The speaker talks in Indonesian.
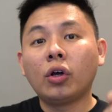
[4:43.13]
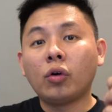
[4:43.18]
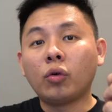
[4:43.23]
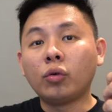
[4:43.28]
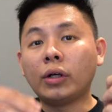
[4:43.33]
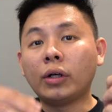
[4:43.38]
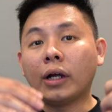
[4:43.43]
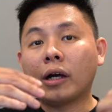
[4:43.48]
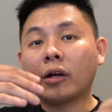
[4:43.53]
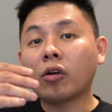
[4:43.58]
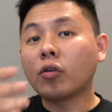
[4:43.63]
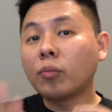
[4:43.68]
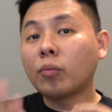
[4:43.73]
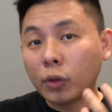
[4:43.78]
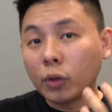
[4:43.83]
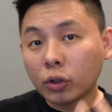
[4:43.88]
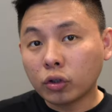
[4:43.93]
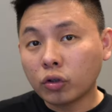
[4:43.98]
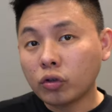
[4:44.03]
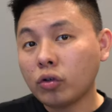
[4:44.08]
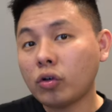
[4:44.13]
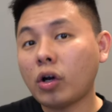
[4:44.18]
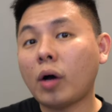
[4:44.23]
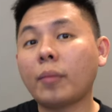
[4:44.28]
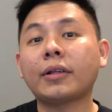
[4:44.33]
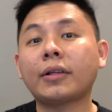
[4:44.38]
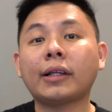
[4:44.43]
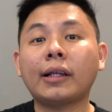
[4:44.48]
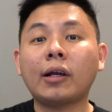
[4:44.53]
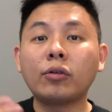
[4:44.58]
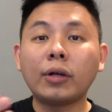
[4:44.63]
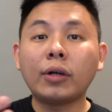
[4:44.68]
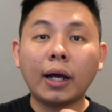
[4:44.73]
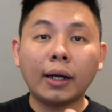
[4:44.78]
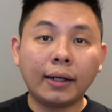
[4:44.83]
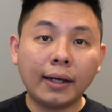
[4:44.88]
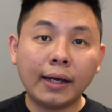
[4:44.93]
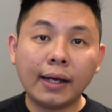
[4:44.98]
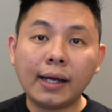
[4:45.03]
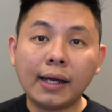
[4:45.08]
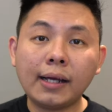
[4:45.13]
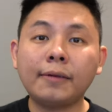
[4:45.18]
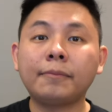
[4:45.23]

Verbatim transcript: Udah kekumpul tuh, omsetnya udah ada,